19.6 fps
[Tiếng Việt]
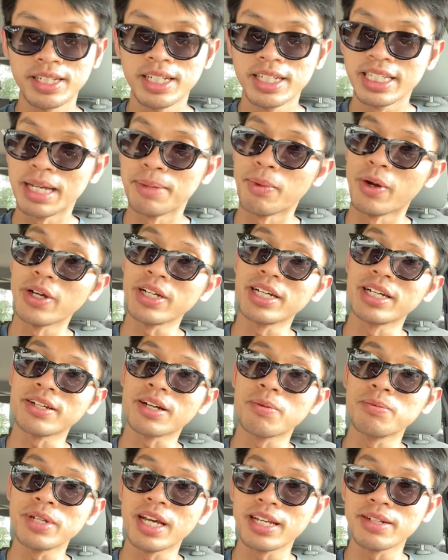Và mọi người
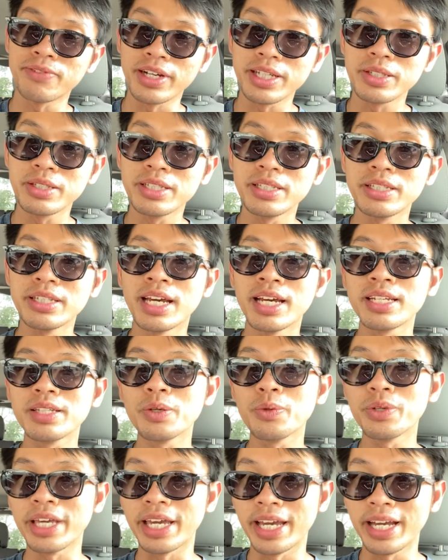cũng nên
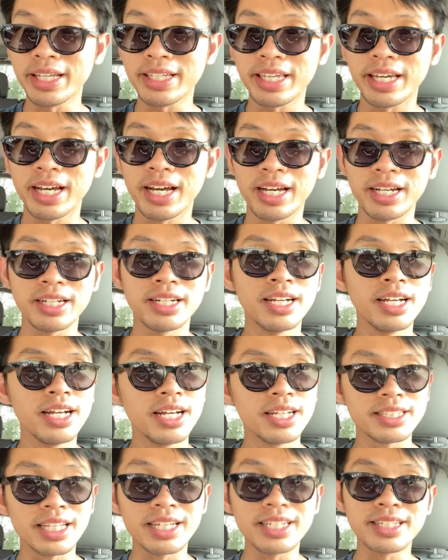vui vẻ chờ.
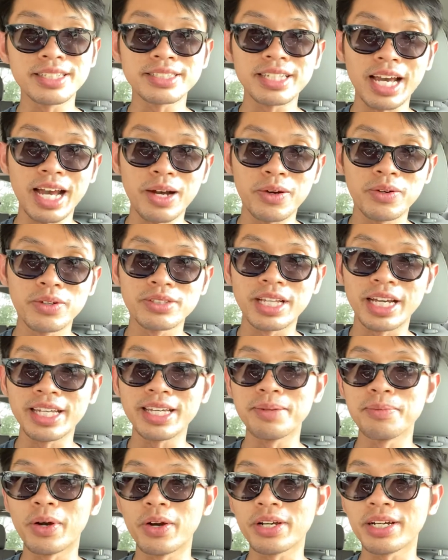Tại vì sao? Tại
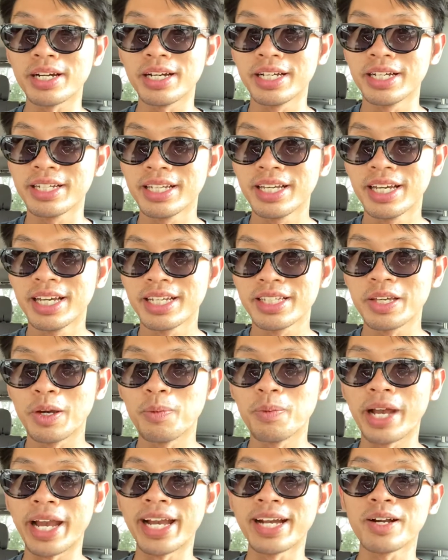vì mọi người
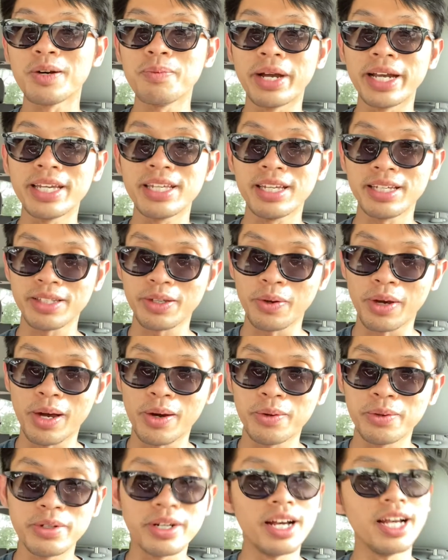dùng hàng của Mỹ với châu
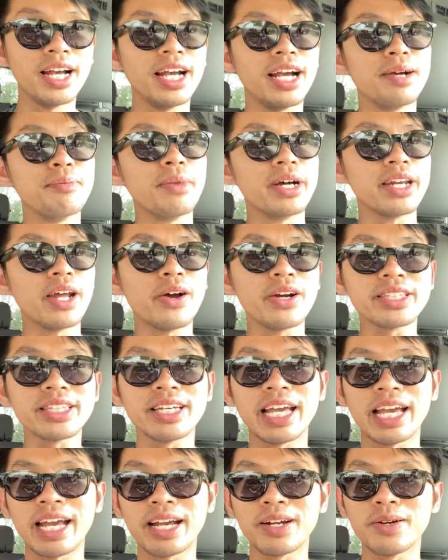Âu. Mà nói
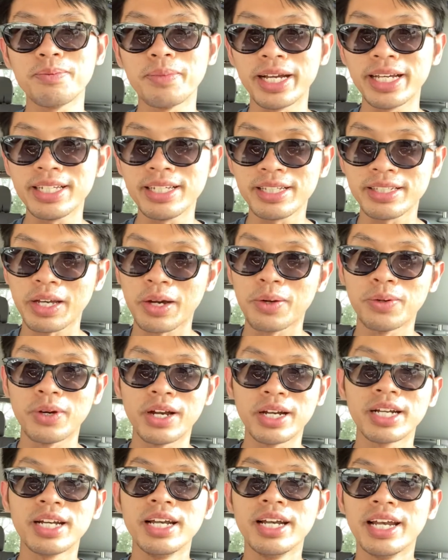tới hàng của Mỹ với châu
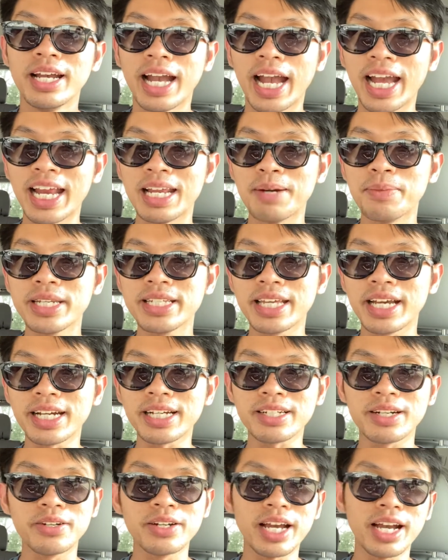Âu hay là bên Nhật
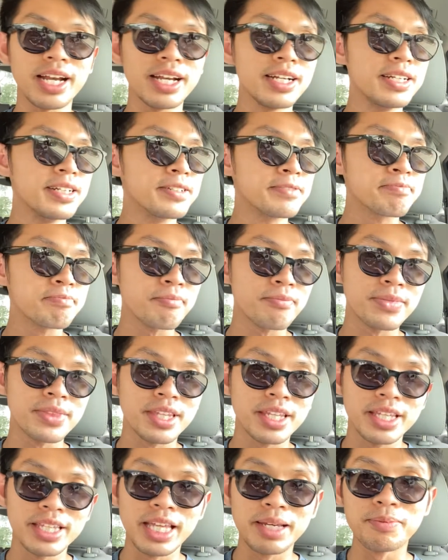rồi đó,
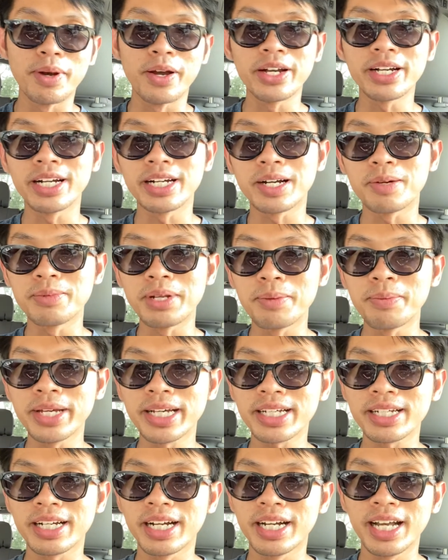thì mọi người cũng đã
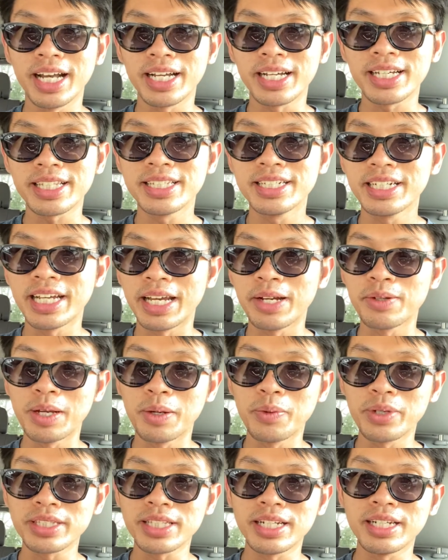biết rồi cái thương hiệu và
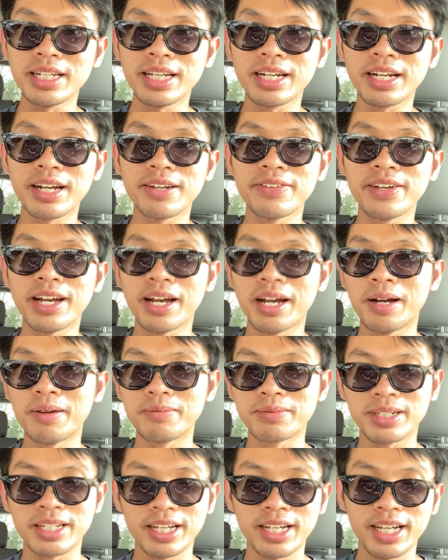uy tín đó rồi, phải không?
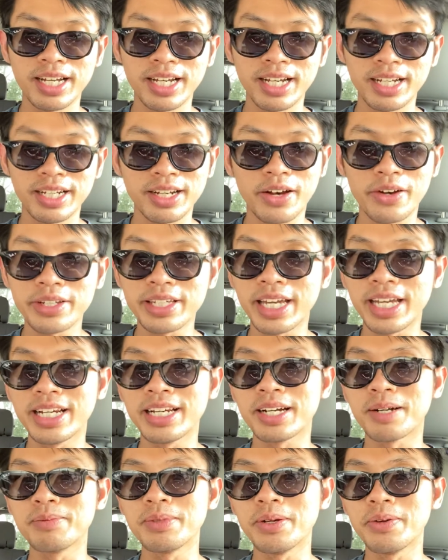Nói vậy
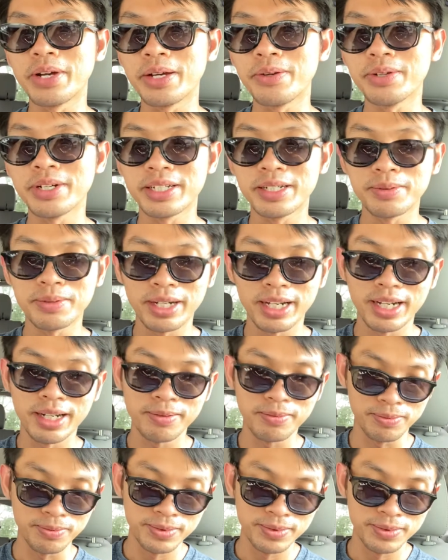là cũng đủ hiểu rồi đúng không?